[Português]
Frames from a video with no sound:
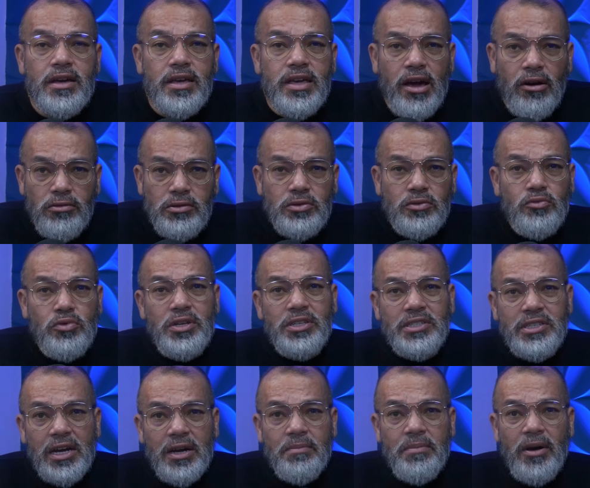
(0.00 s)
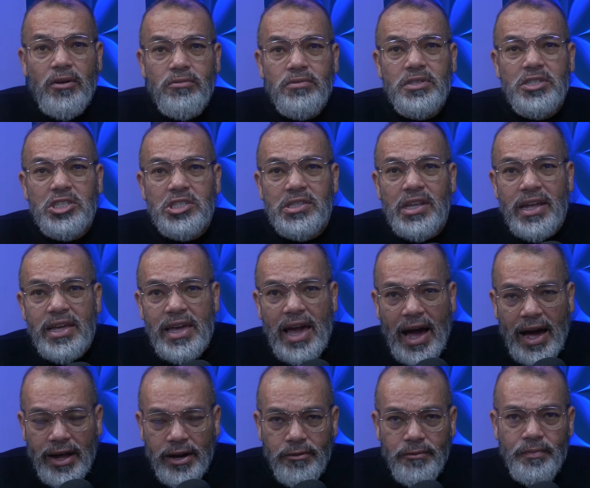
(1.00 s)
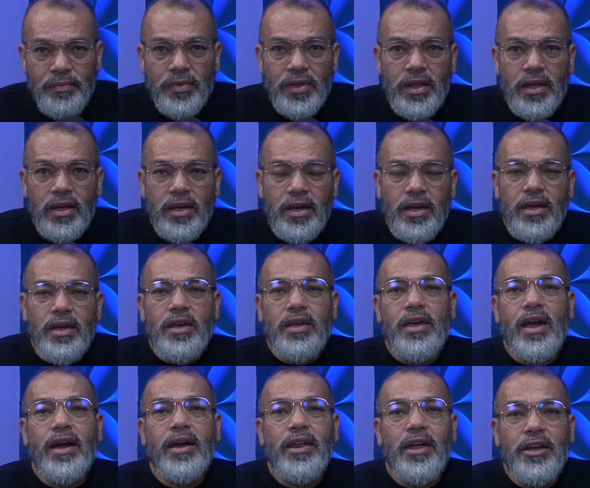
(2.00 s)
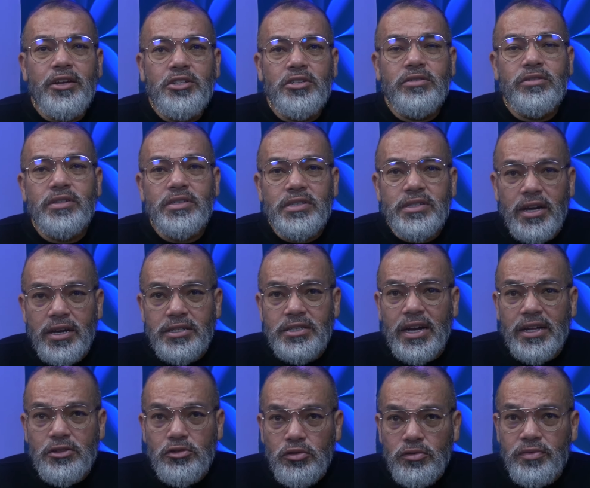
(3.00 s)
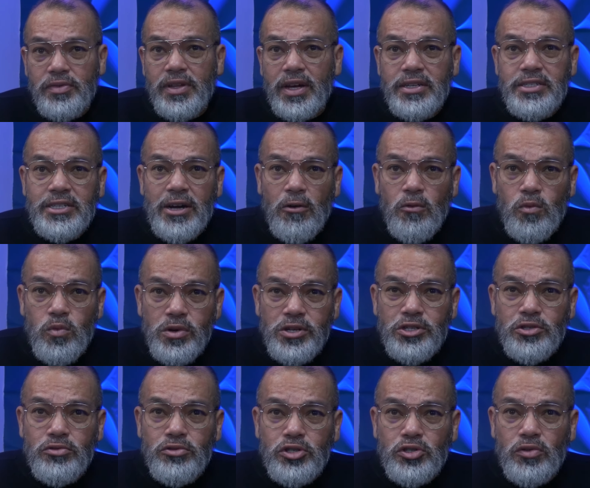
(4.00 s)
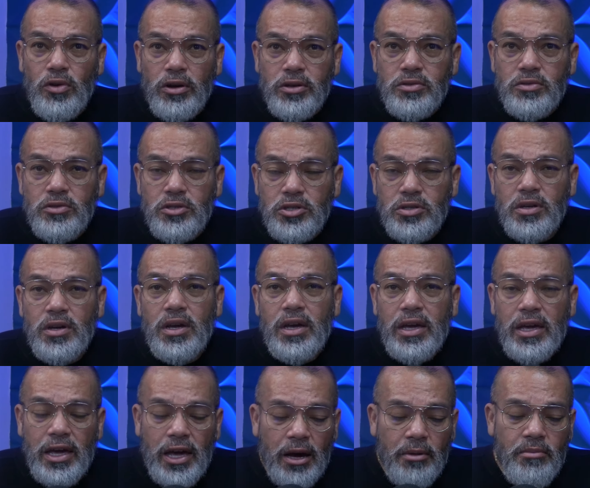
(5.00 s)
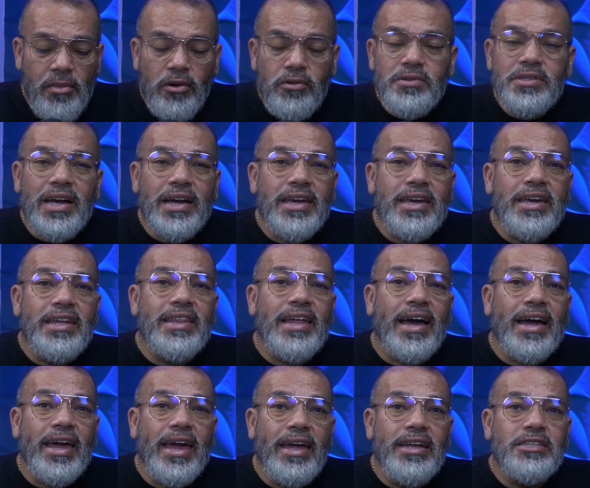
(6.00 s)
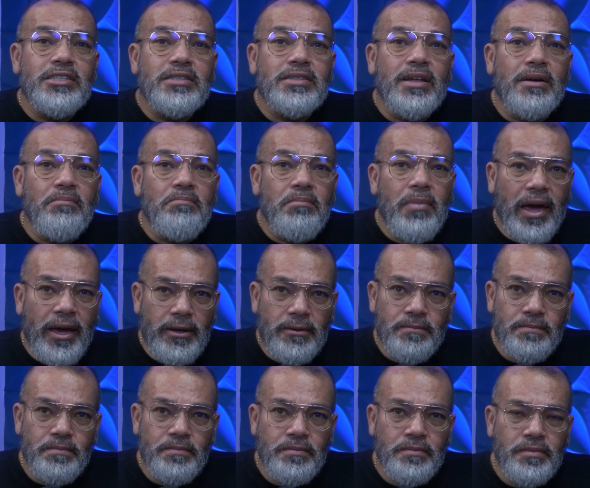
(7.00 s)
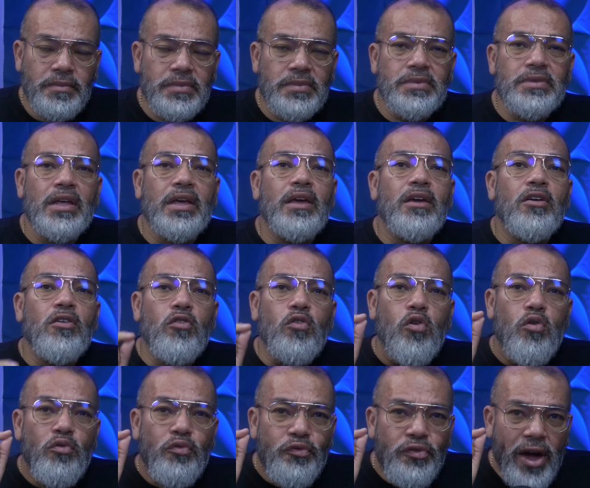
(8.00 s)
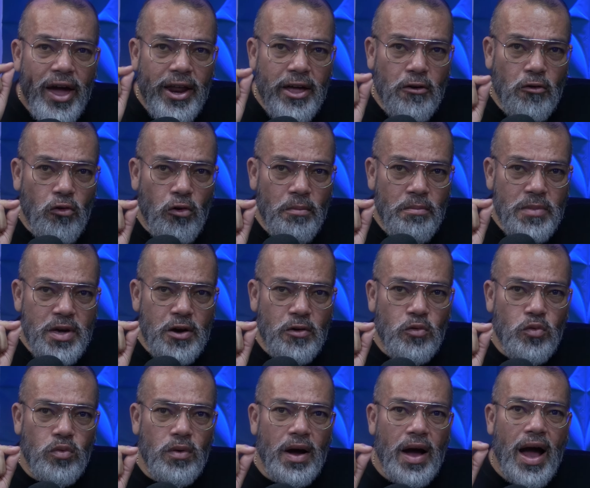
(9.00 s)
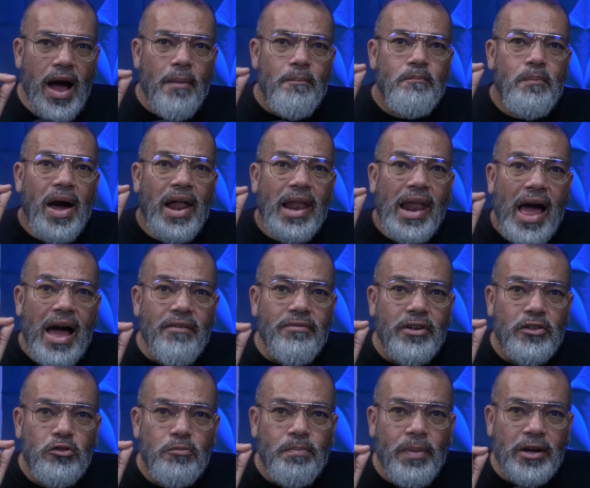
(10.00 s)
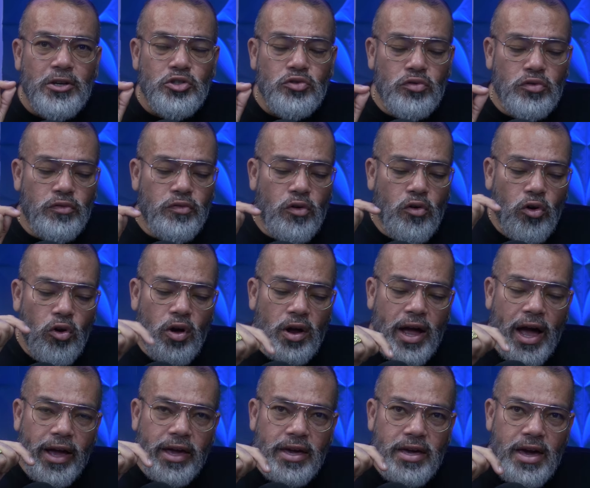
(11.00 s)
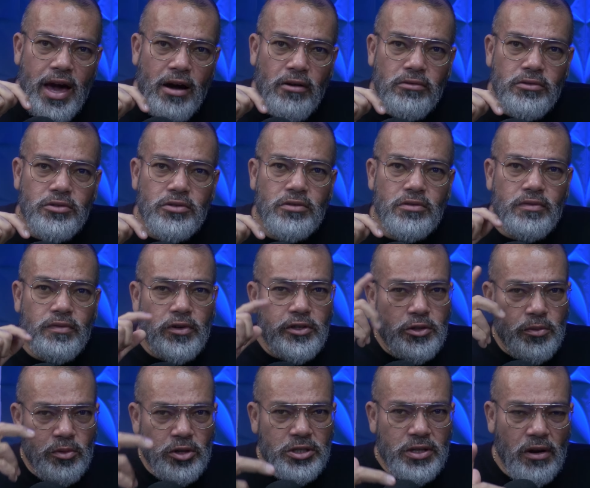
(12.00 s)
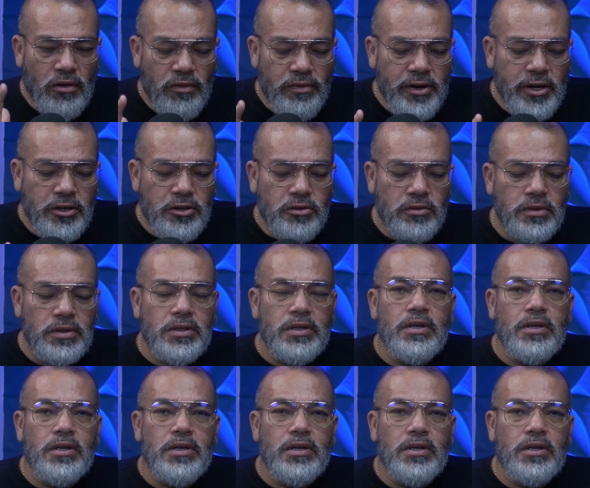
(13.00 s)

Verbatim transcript: que alguns irmãos estranharam e que acredito que seja a dúvida de alguns dos nossos irmãos aqui na rede também. Confere comigo a palavra do pastor, vou colocar aqui em áudio, não vou te mostrar o vídeo,